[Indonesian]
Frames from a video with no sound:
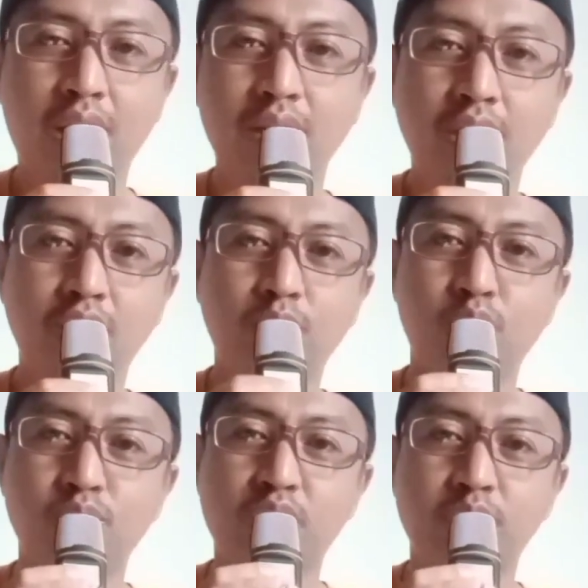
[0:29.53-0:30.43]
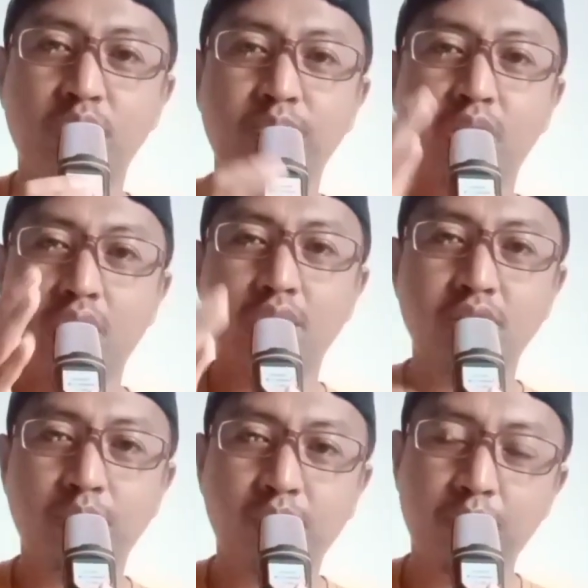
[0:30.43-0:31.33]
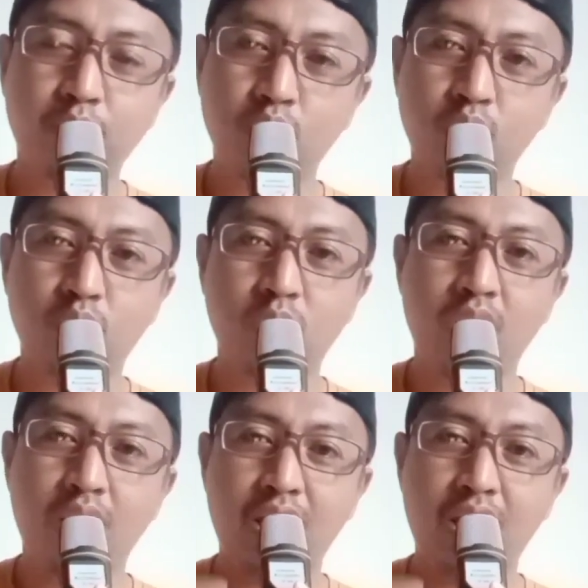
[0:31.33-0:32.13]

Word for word: Kalian yang belum subscribe silahkan subscribe dulu